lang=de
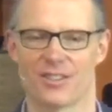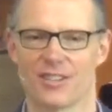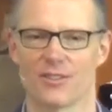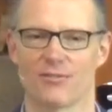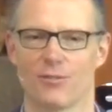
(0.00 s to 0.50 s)

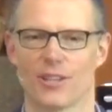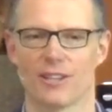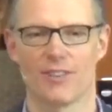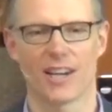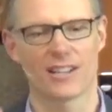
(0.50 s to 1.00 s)
stellt euch vor,
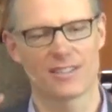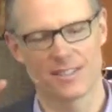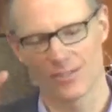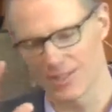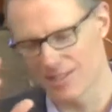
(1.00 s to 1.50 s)
ihr
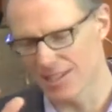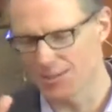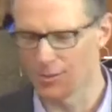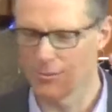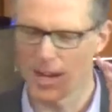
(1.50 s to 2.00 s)
wacht oder
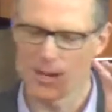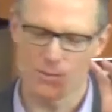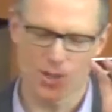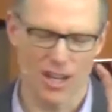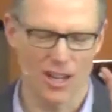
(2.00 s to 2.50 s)
seid so im
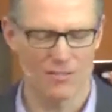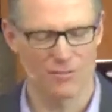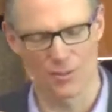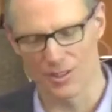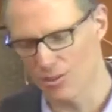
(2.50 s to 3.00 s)

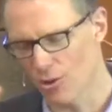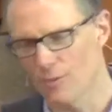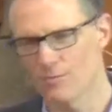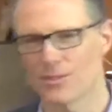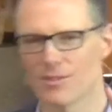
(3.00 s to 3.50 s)
Halbschlaf oder
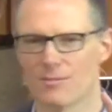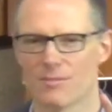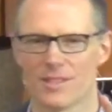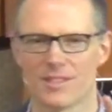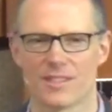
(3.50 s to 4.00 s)
träumt noch so ein
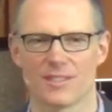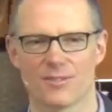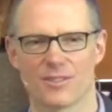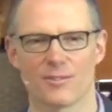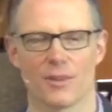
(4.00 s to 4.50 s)
bisschen
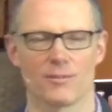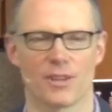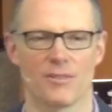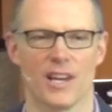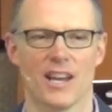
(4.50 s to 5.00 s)
oder so im
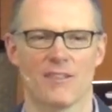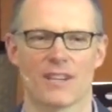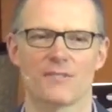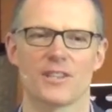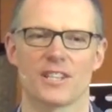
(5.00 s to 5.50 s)
Halbschlaf.
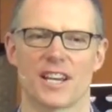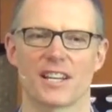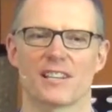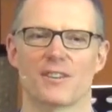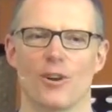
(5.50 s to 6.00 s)
Was für
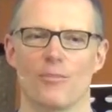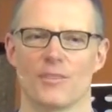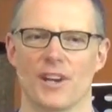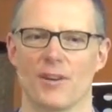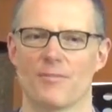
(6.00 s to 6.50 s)
Gedanken
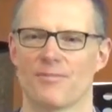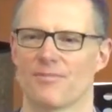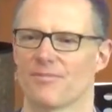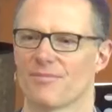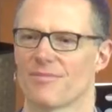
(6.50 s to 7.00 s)
kommen da?
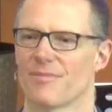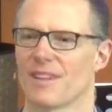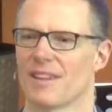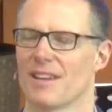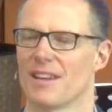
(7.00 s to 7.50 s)

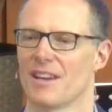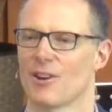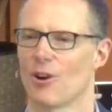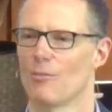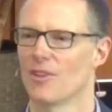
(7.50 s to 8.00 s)

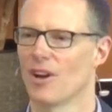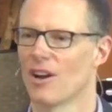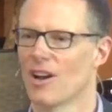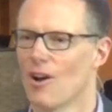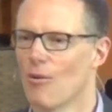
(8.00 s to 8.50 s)
Kommen
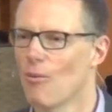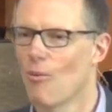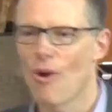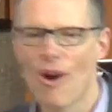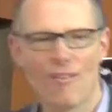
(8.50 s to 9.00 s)
da,
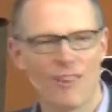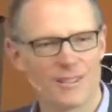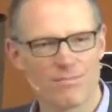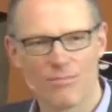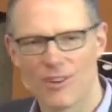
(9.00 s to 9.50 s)
oh,
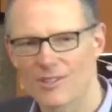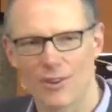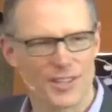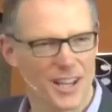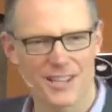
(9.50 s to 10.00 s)
was, was
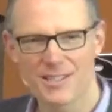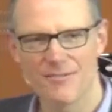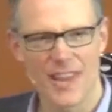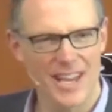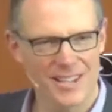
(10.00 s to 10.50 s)
heute
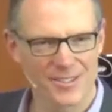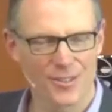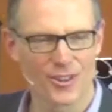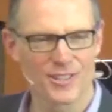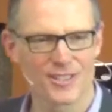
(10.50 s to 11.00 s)
alles werden
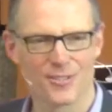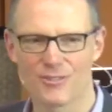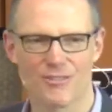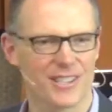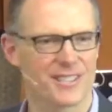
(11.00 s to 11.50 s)
könnte
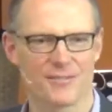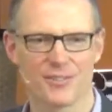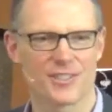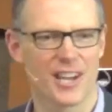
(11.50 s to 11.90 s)
und was das für